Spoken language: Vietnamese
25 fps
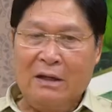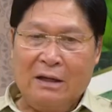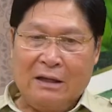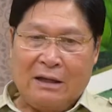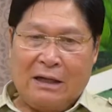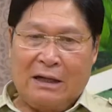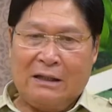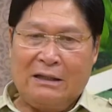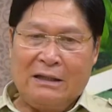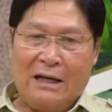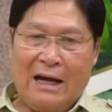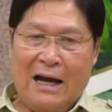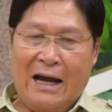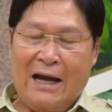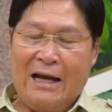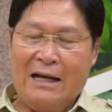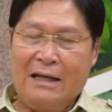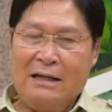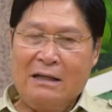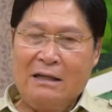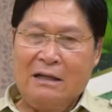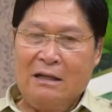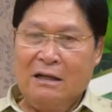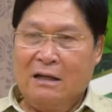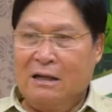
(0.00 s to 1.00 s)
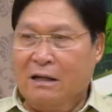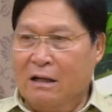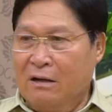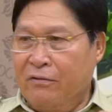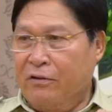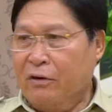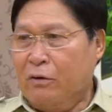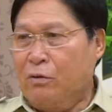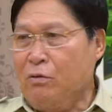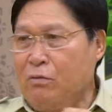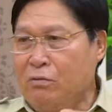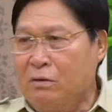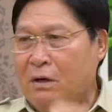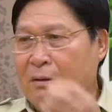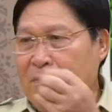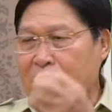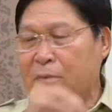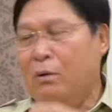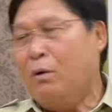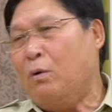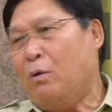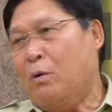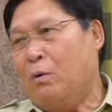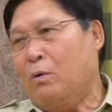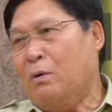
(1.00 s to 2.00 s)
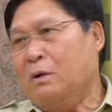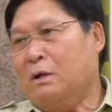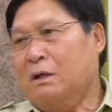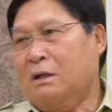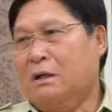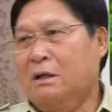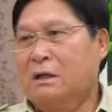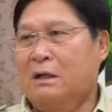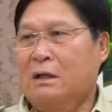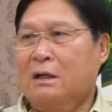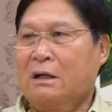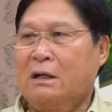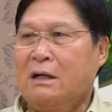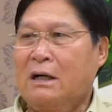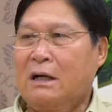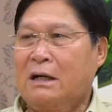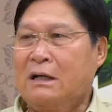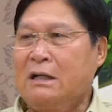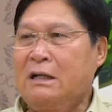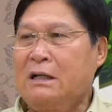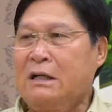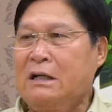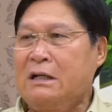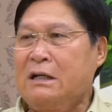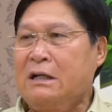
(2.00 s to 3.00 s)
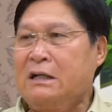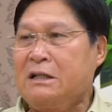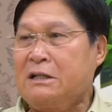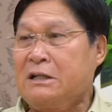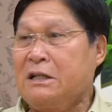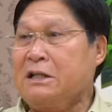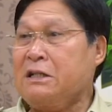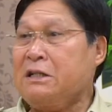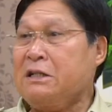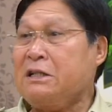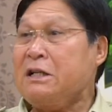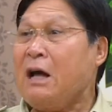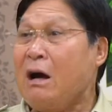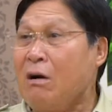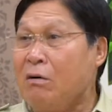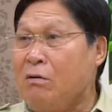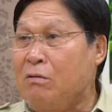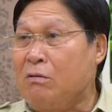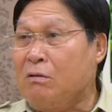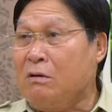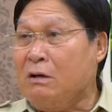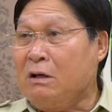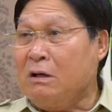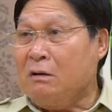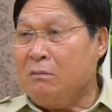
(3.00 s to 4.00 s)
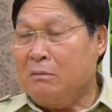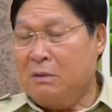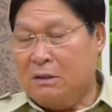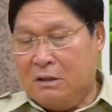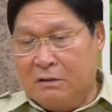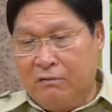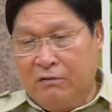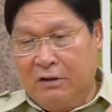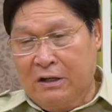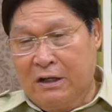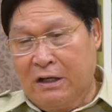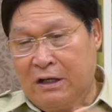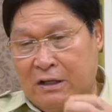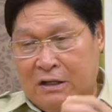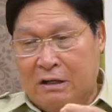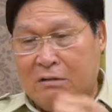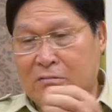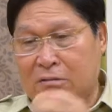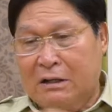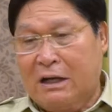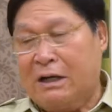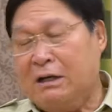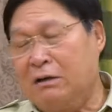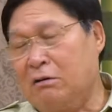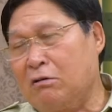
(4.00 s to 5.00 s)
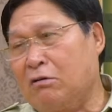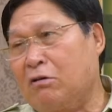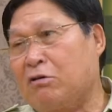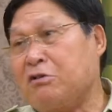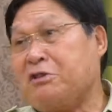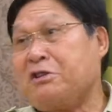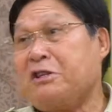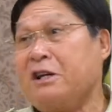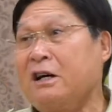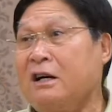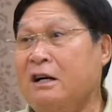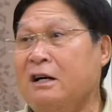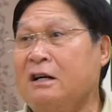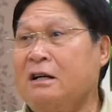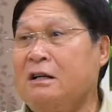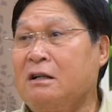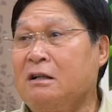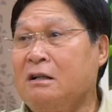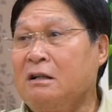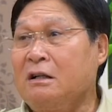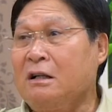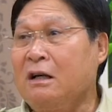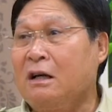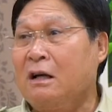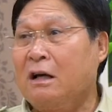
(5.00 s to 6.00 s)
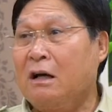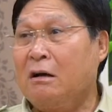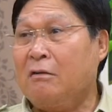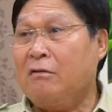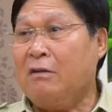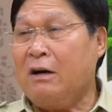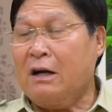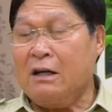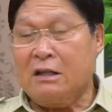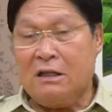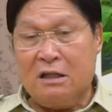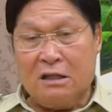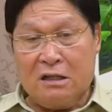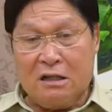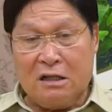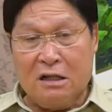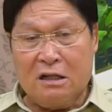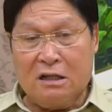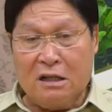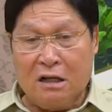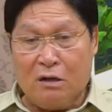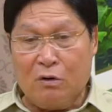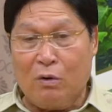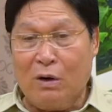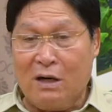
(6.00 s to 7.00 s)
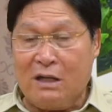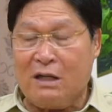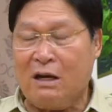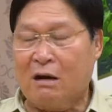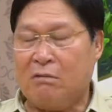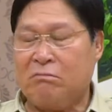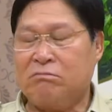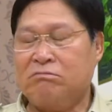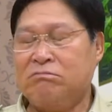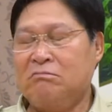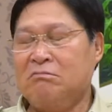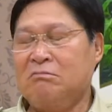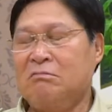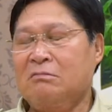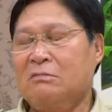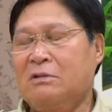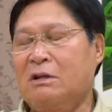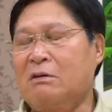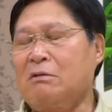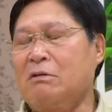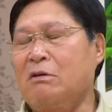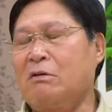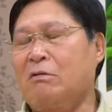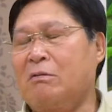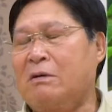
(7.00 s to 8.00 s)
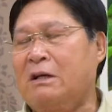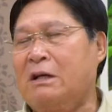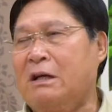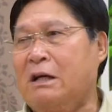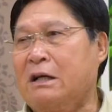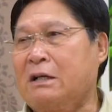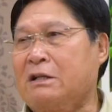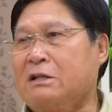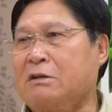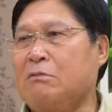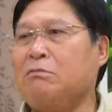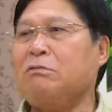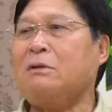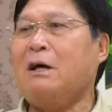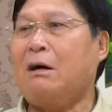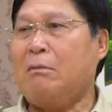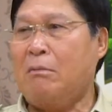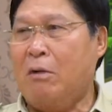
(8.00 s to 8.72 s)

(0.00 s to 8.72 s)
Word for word: cái thứ hai là phải cung cấp đủ ờ, các cái chất rau vì trong đấy nó có sơ à, và cái chất sơ rất quan trọng trong cái vấn đề chống tạo